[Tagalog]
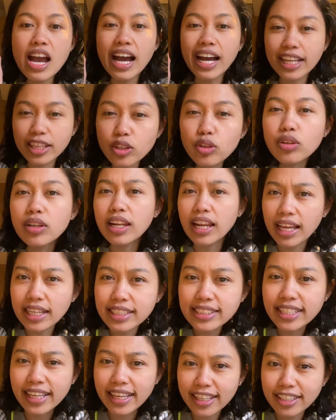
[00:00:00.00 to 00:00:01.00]
Atong
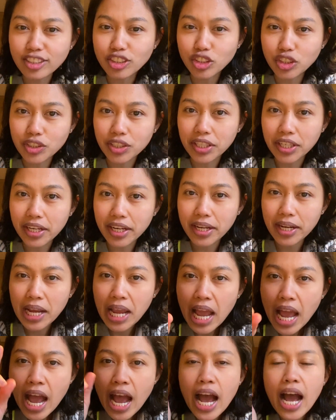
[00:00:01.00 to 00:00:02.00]
last entry.
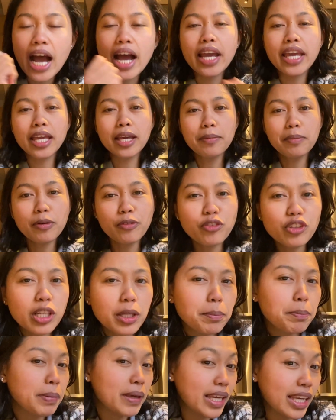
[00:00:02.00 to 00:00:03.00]
I am a
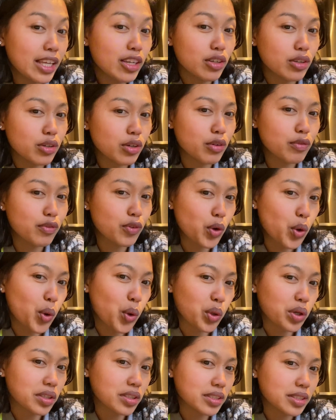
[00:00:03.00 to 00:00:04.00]
Filipino, of
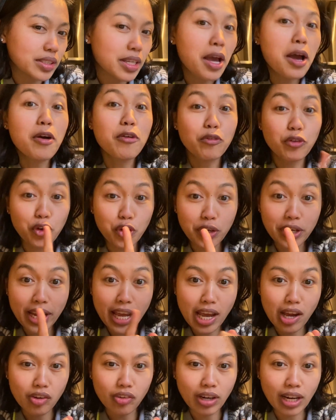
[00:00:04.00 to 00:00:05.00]
course. For
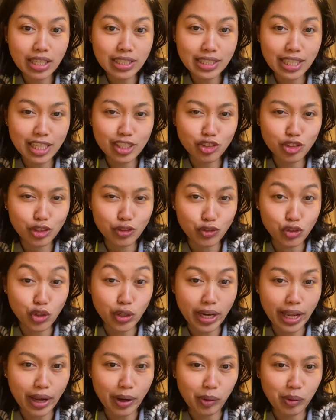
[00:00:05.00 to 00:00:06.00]
now. Last entry for
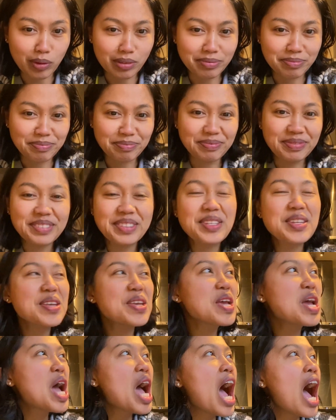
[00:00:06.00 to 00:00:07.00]
now.
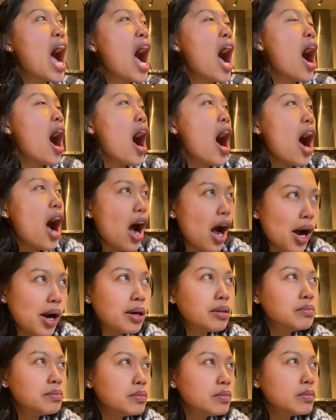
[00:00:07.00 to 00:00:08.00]

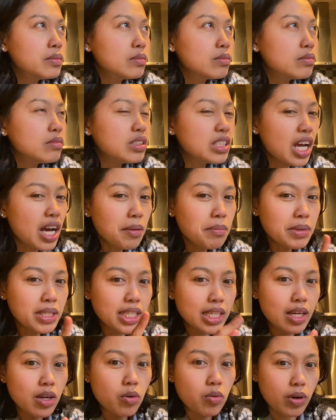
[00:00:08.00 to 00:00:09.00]
Um, naami
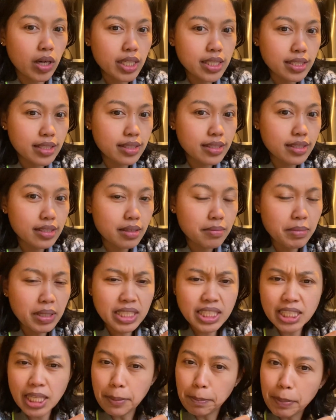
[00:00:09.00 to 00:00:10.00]
sa gawas
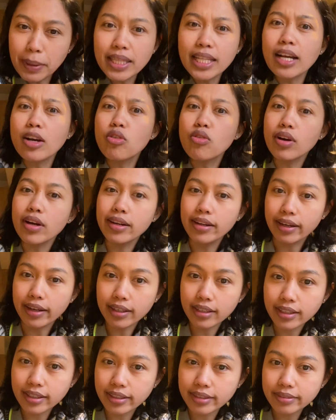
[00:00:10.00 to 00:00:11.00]
Magsipat akong
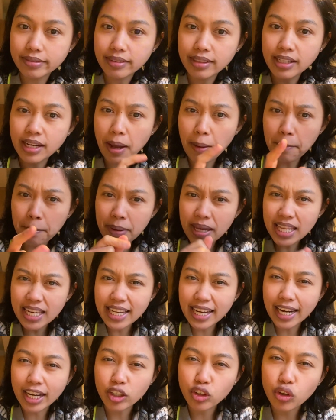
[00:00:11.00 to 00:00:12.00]
anak, lami na
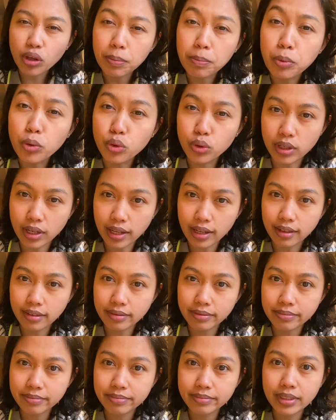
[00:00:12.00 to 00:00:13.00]
kayo ibunal.
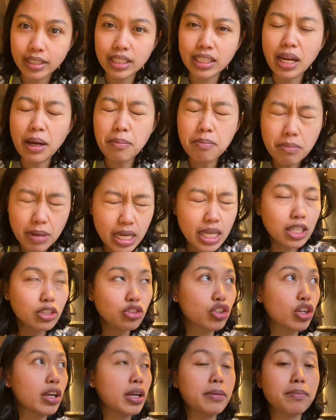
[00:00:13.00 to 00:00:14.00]
Lami na
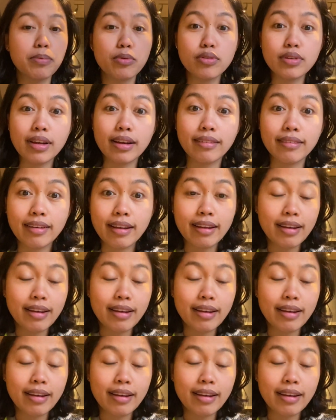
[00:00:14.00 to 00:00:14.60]
kayo ibunal.